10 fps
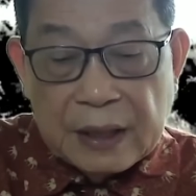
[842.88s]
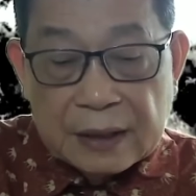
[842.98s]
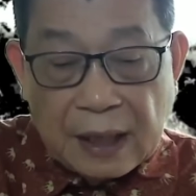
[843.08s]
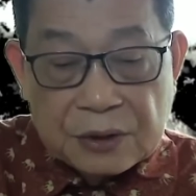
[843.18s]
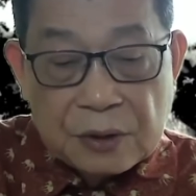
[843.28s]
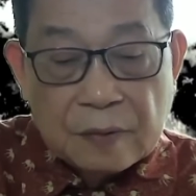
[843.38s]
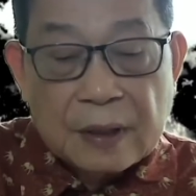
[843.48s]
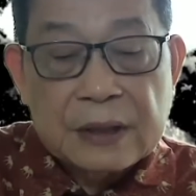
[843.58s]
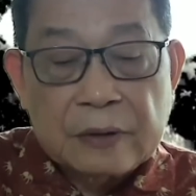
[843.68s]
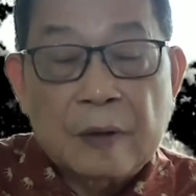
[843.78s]
内大循
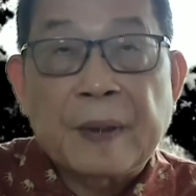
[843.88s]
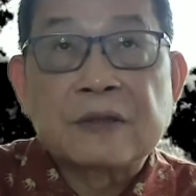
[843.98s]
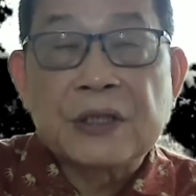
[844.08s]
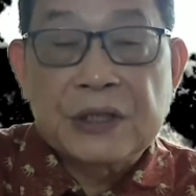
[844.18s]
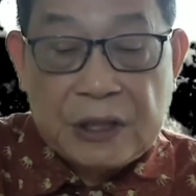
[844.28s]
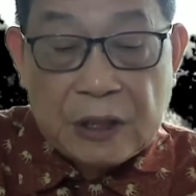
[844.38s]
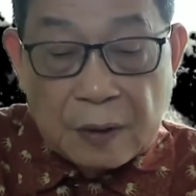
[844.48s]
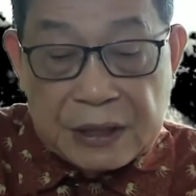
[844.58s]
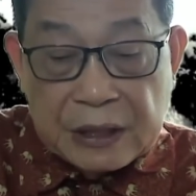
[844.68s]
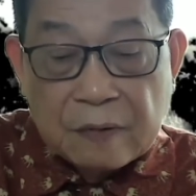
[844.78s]
环是为了保证极
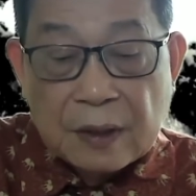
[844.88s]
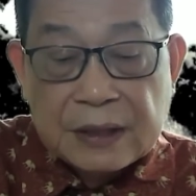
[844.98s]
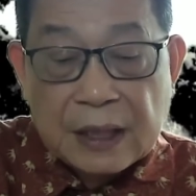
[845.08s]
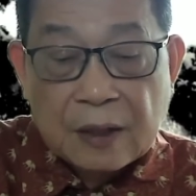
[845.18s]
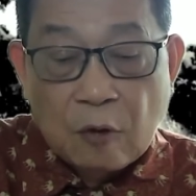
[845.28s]
端情况下